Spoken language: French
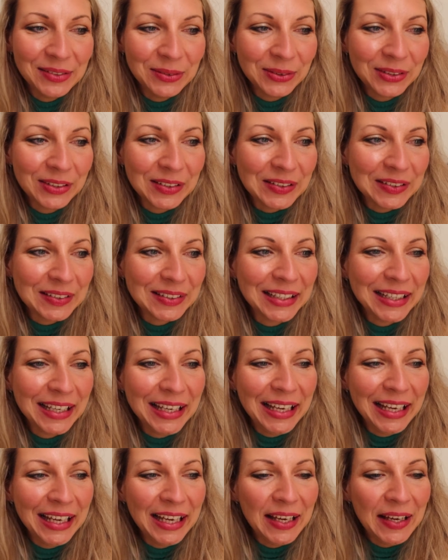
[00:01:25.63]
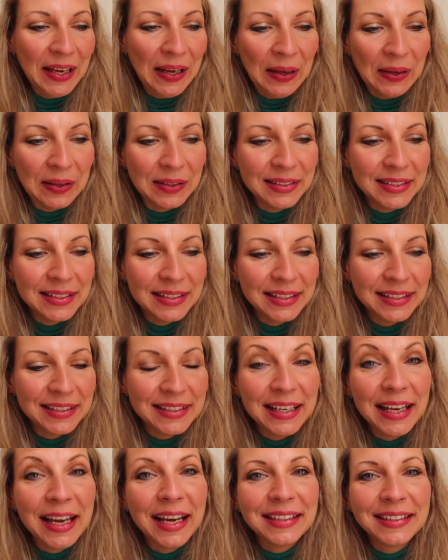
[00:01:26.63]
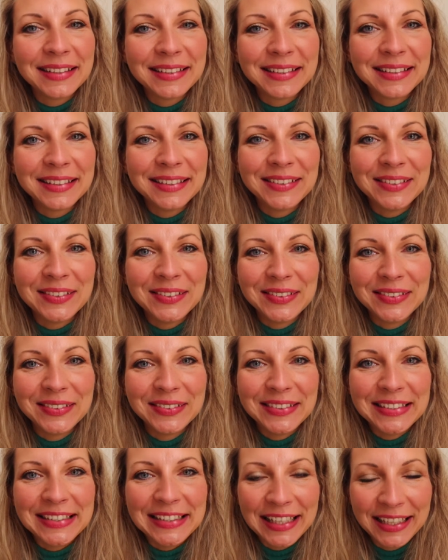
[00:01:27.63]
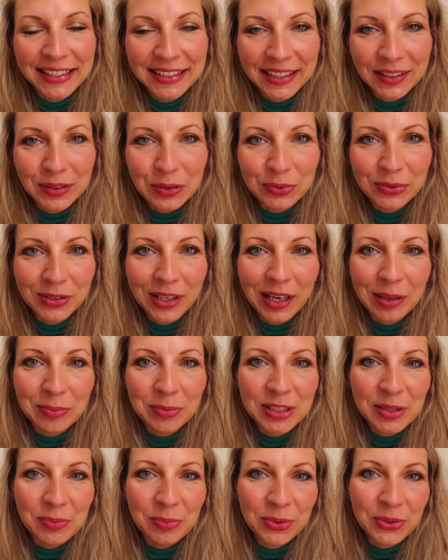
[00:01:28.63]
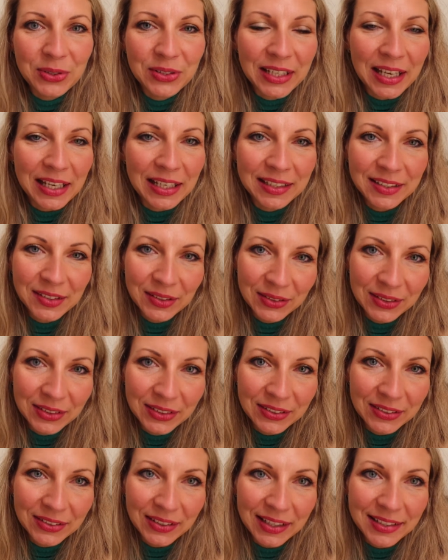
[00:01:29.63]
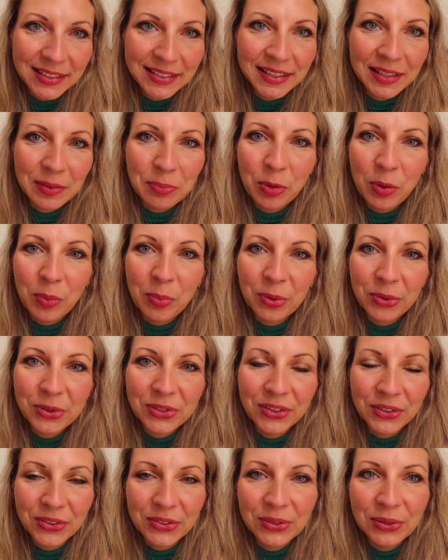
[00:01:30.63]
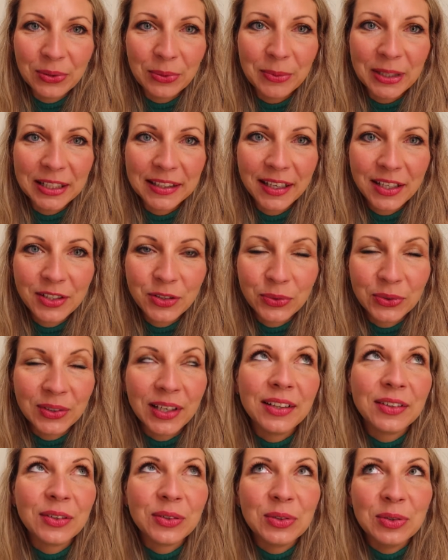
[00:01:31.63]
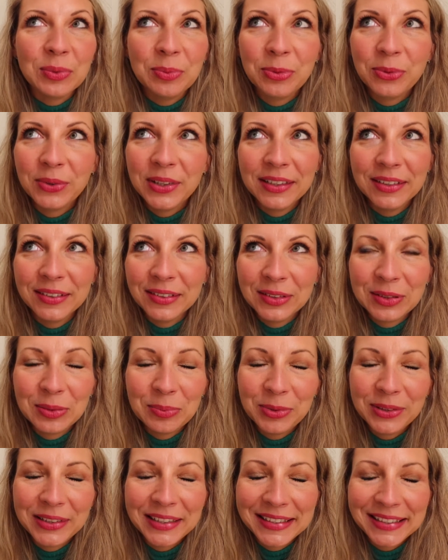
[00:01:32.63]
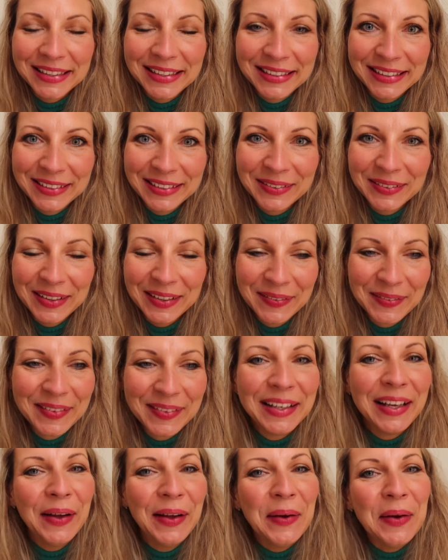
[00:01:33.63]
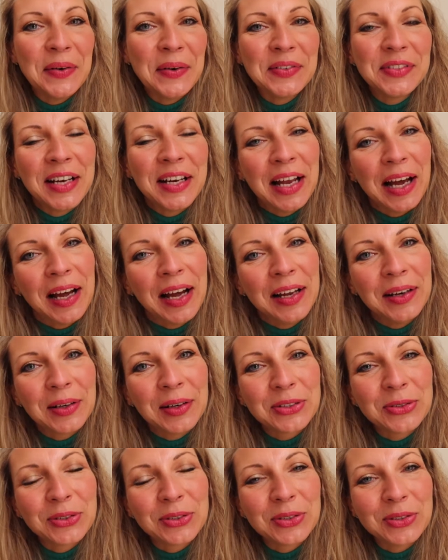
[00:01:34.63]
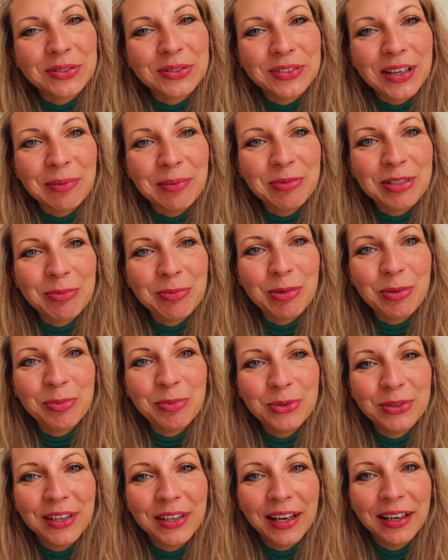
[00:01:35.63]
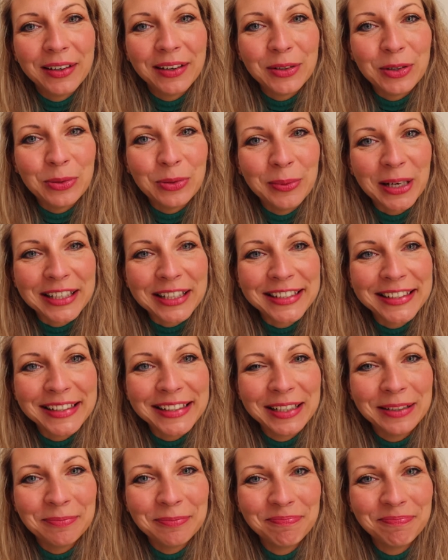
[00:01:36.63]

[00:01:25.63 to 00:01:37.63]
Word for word: Donc euh, j'ai hâte d'y être et de voir un petit peu ce qu'Alexandre Astier propose dans ce long métrage qu'on attend depuis, euh, depuis des années. Quoi. Voilà, alors je vous retrouve un petit peu plus tard euh, au marché.